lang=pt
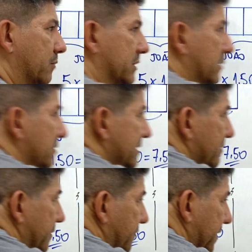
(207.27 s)
Podemos
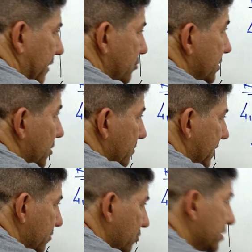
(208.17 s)
simplificar os
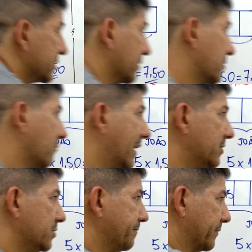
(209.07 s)
denominadores, são
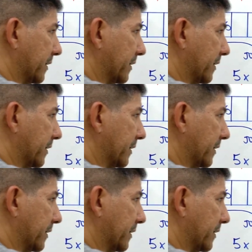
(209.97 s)
iguais.